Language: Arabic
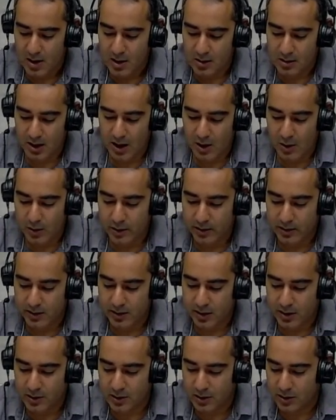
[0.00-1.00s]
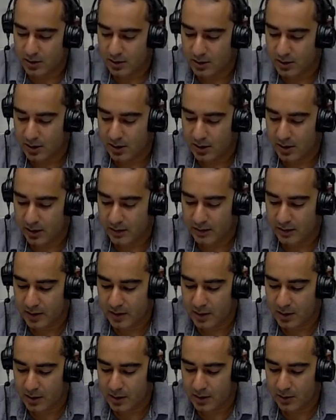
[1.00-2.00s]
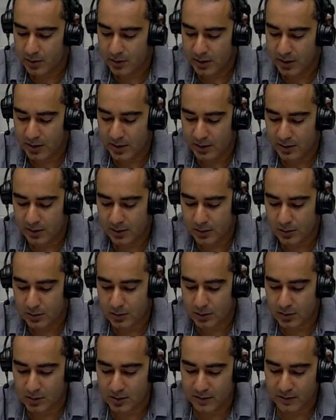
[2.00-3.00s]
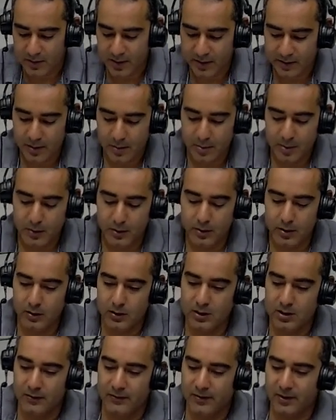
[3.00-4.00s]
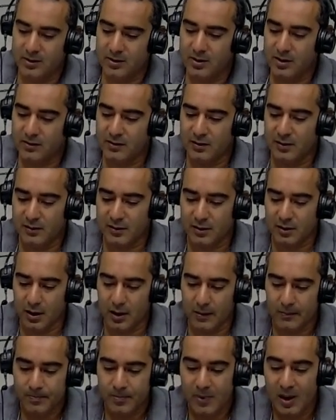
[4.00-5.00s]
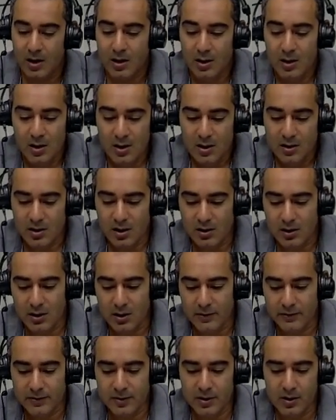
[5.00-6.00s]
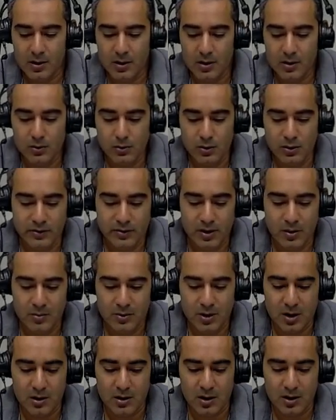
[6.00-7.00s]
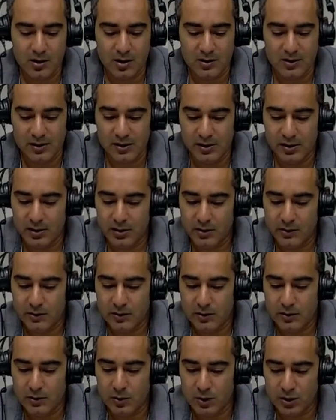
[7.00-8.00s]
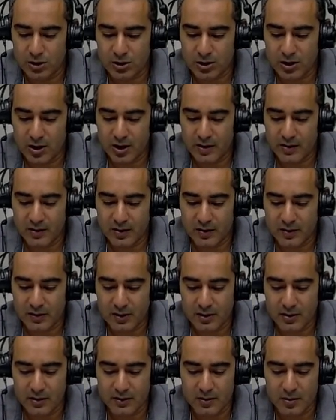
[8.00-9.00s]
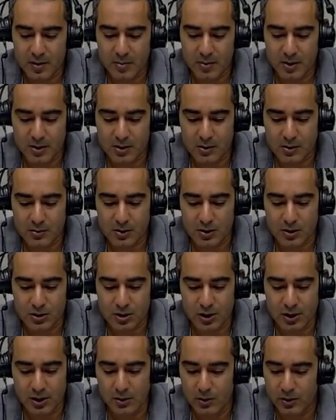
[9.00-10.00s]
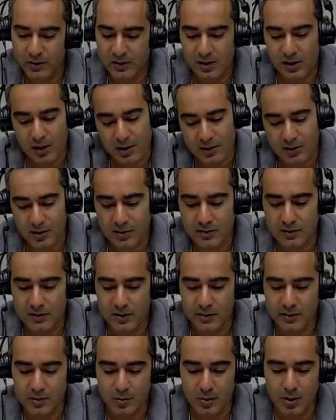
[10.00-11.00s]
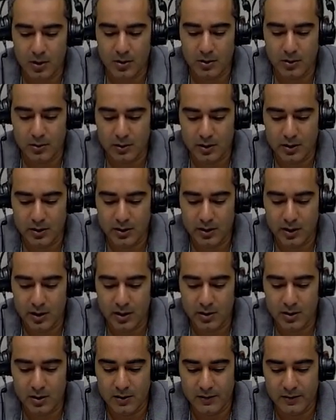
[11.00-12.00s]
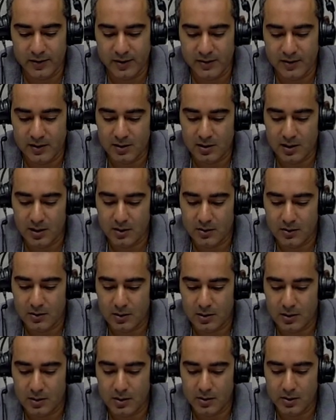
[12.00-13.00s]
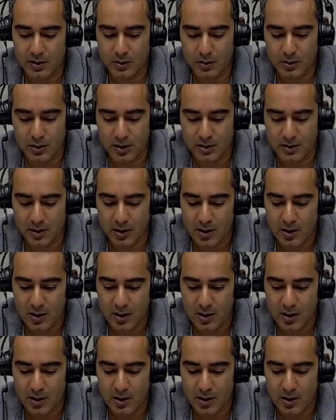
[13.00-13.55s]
تعاون لنا جرد الخسائر الولايات تدورتنت في الحساب نونا ويدفغند السيسنا تنغلفت نوعزم تنددي لي وشا سرسي نزمة ما تنطرشح وسي خسد يستعزم الانجلي اد الفيزيكا لي كولات